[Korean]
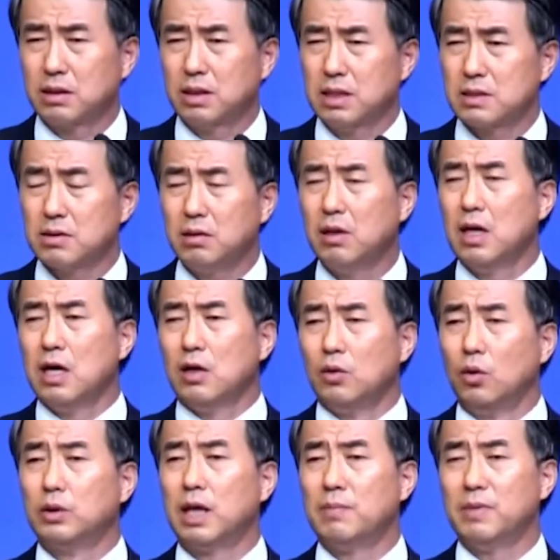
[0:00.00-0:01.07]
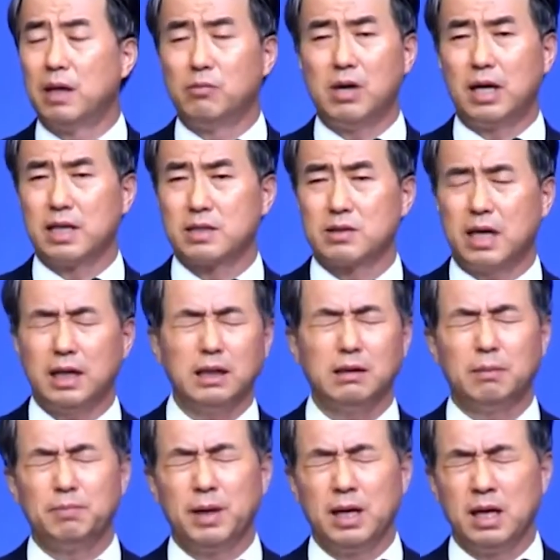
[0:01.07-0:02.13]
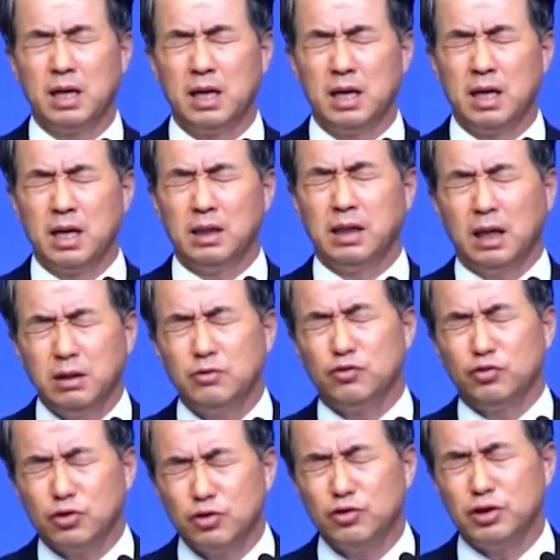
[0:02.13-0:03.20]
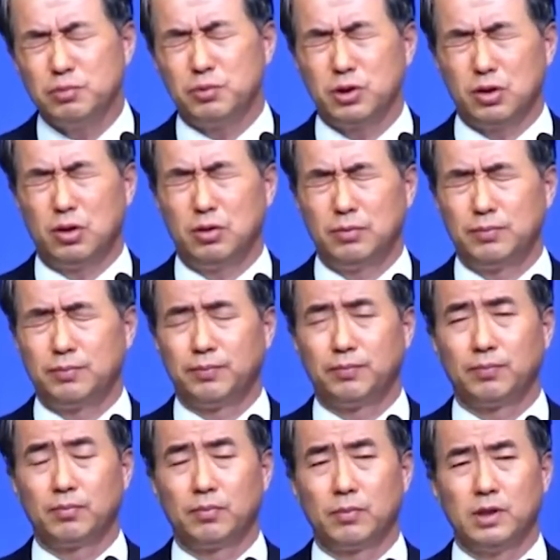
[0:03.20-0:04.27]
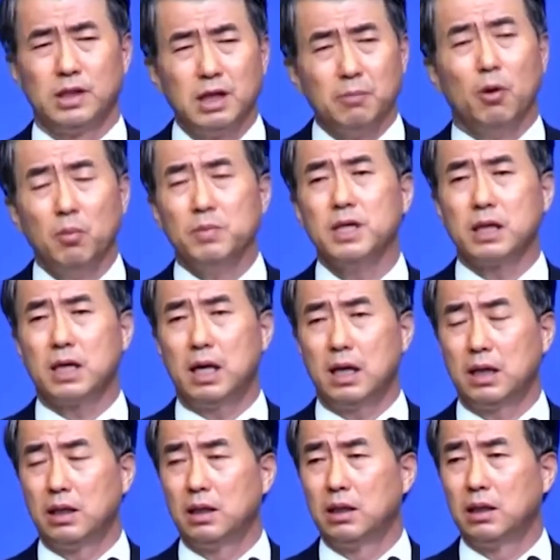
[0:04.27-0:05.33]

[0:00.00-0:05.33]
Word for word: 그래서 로뎀나무 아래서 하나님 앞에 나를 죽여주십시오. 이게 뭡니까?